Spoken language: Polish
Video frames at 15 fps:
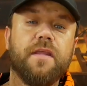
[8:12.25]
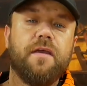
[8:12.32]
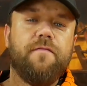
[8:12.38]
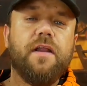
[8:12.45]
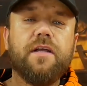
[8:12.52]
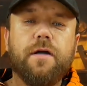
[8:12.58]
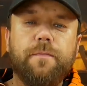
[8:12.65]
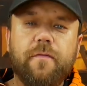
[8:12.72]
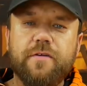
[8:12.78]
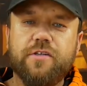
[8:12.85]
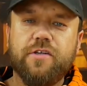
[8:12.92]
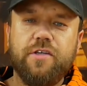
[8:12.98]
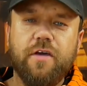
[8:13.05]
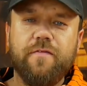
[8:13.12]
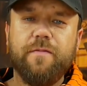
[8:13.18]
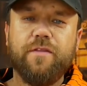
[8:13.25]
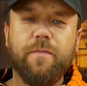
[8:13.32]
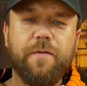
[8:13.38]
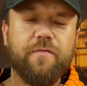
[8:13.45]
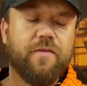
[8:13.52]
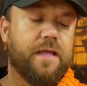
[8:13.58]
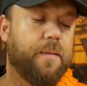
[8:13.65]
wielkopowierzchniowym to
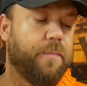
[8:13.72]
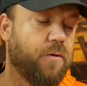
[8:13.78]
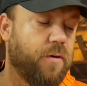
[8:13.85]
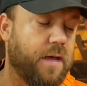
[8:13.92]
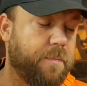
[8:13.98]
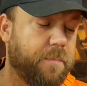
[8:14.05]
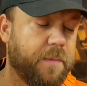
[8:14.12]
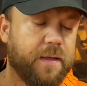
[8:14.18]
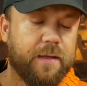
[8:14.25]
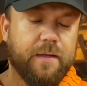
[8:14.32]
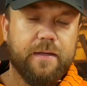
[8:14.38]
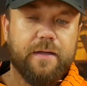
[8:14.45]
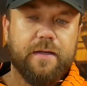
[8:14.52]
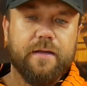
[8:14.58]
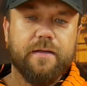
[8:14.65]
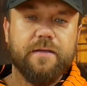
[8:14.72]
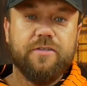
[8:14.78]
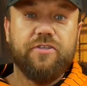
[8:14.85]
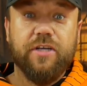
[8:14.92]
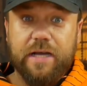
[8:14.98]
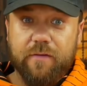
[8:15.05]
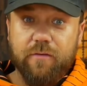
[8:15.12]
piwo nabyłem z
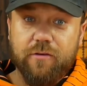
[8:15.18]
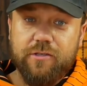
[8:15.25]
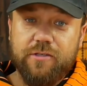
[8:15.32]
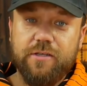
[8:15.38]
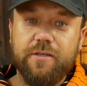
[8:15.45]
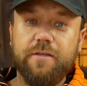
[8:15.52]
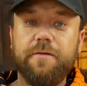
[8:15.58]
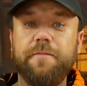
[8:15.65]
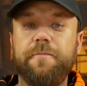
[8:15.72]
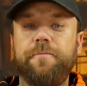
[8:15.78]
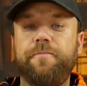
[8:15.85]
ciekawości.